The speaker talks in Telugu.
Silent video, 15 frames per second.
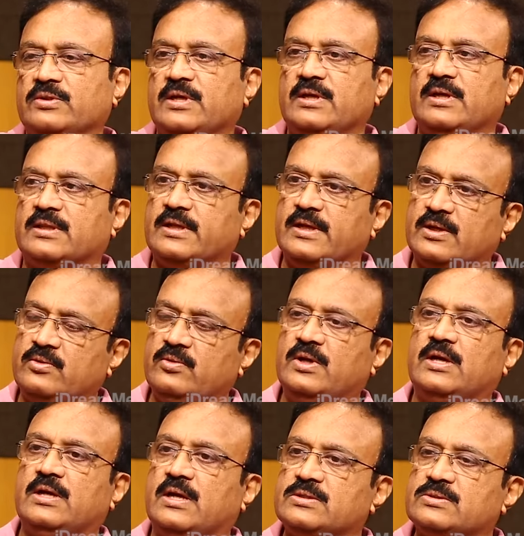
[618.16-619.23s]
అవుతాయి అతను
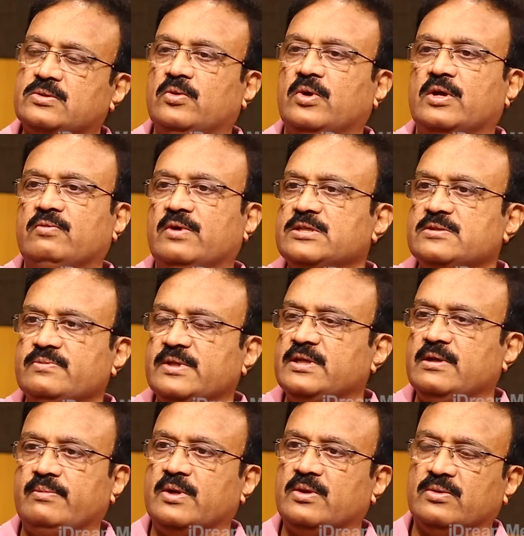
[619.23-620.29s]
ఎక్కువగా స్లోయర్ వన్స్ మీద
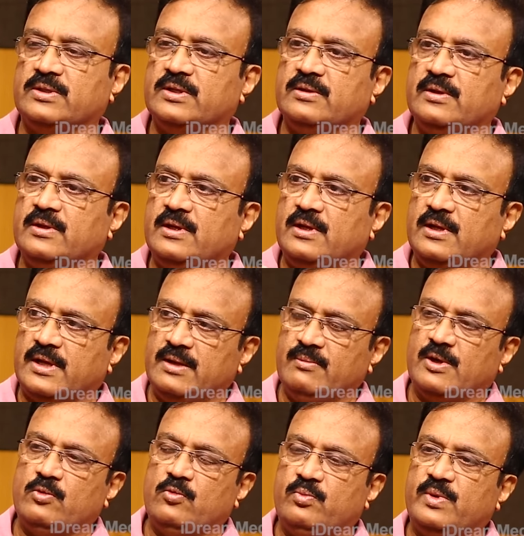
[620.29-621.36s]
డిపెండ్ అవుతాడు కానీ
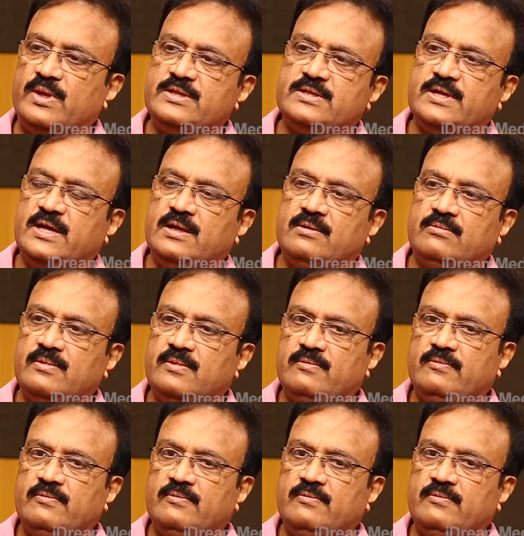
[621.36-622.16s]
మన ఉప్పల్ స్టేడియం